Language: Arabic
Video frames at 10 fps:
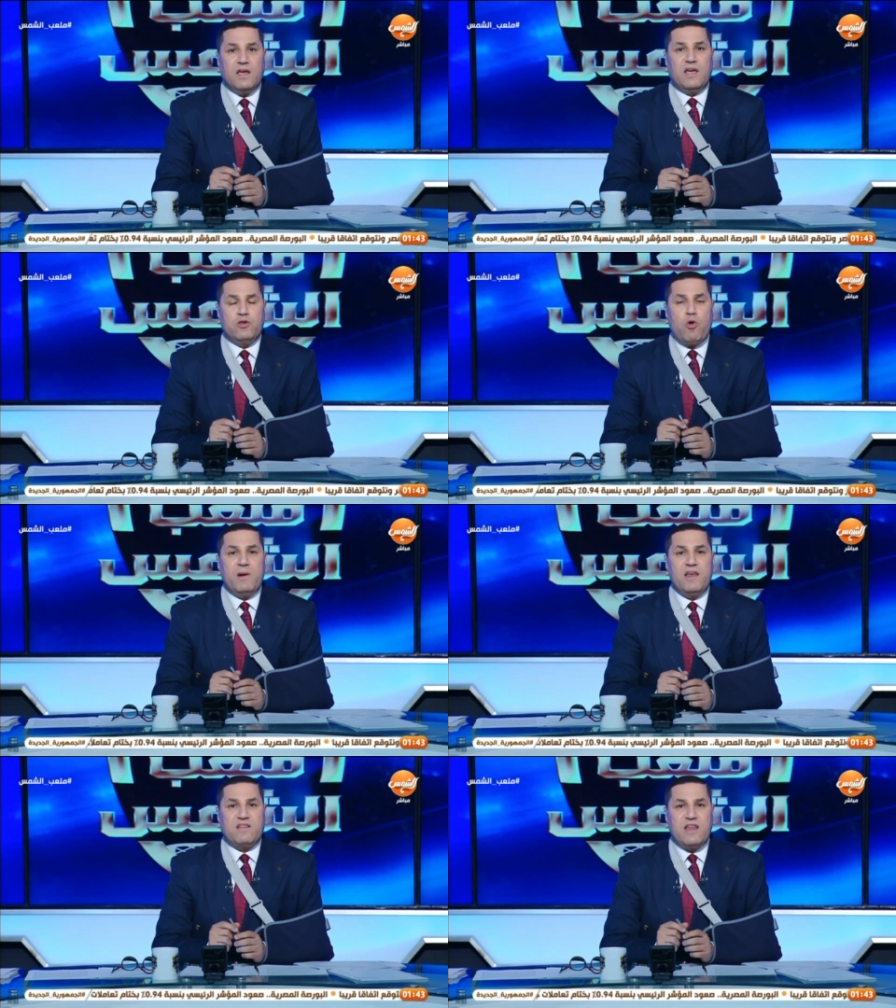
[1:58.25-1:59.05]

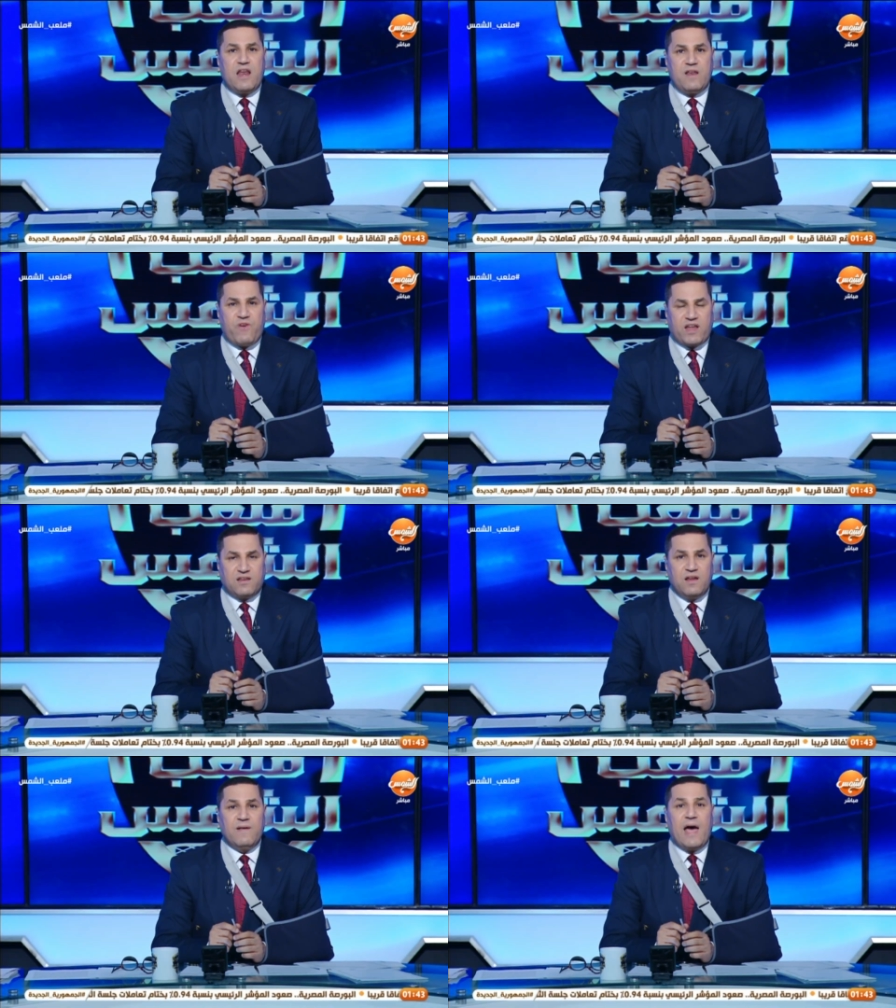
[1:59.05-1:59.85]
يوم الاثنين اللي فات
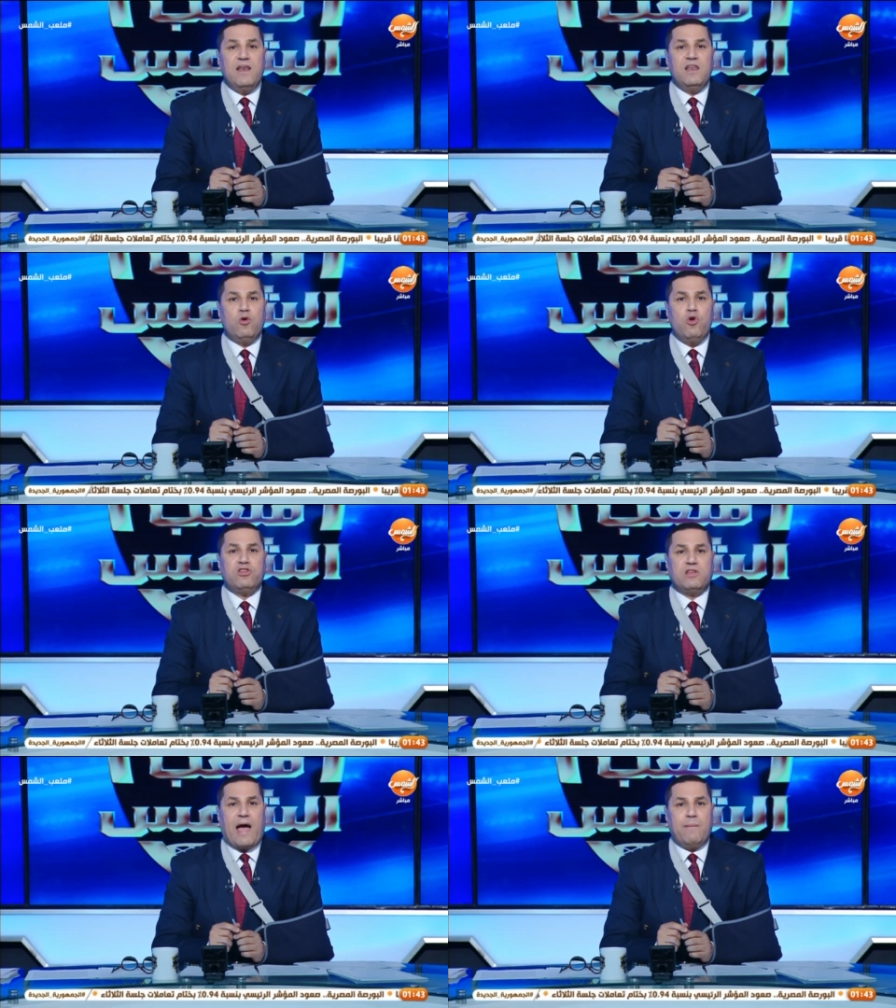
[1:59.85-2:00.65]
قال لي
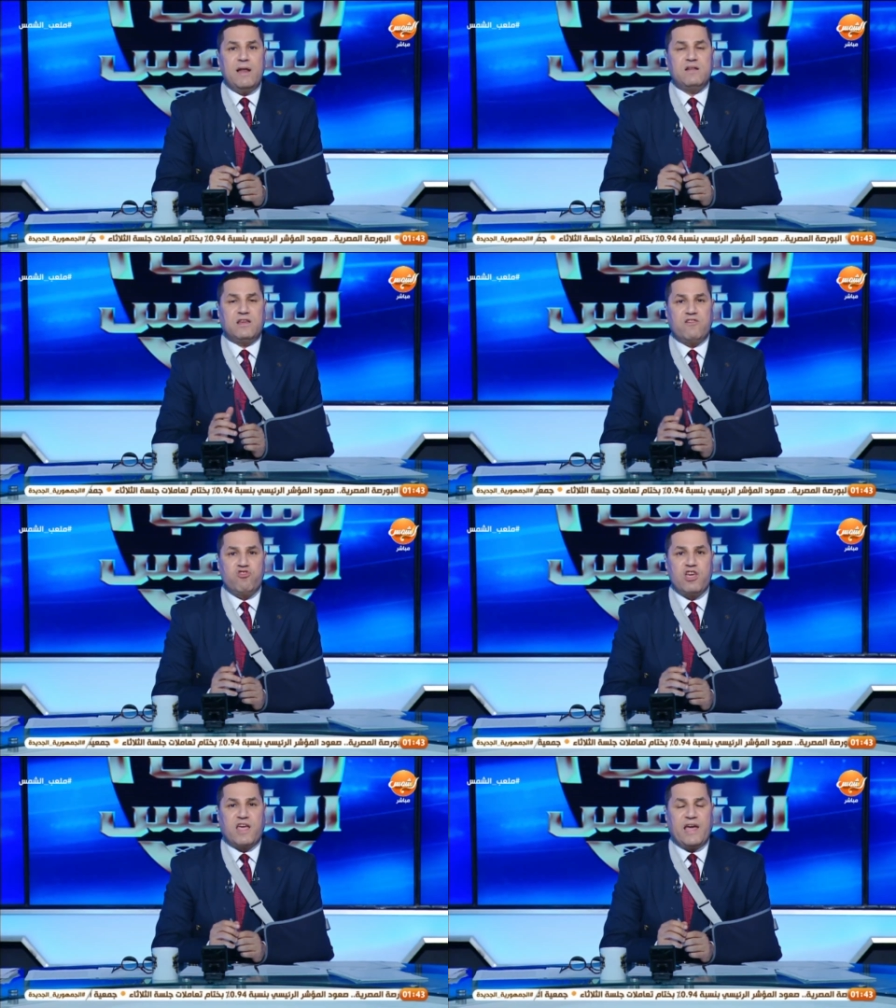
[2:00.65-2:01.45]
رحت عملت
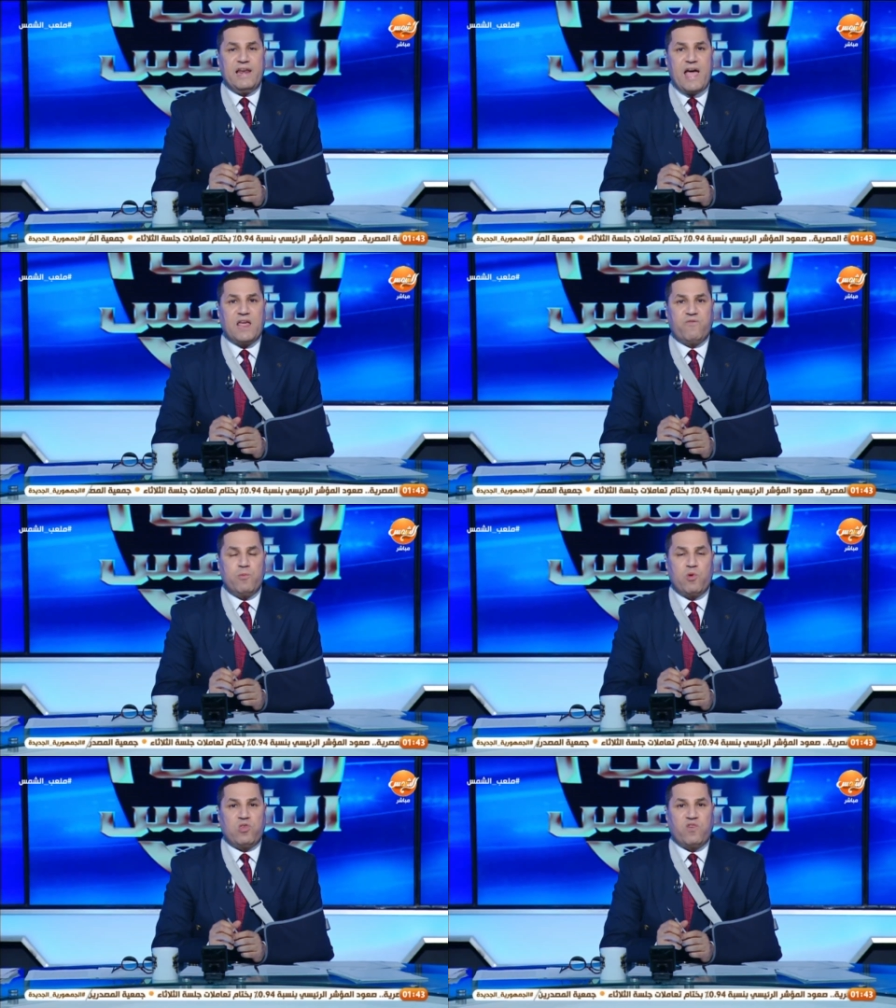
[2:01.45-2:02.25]
تشيك علاجي
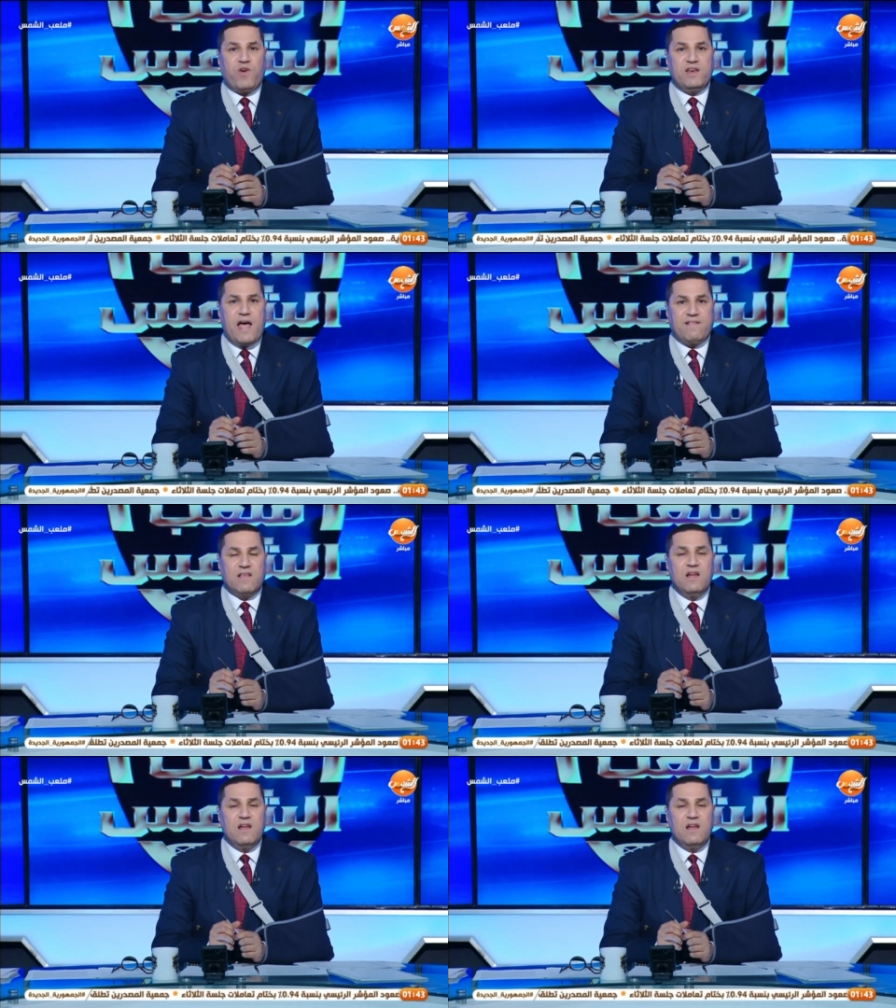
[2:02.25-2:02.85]
في مستشفى الناس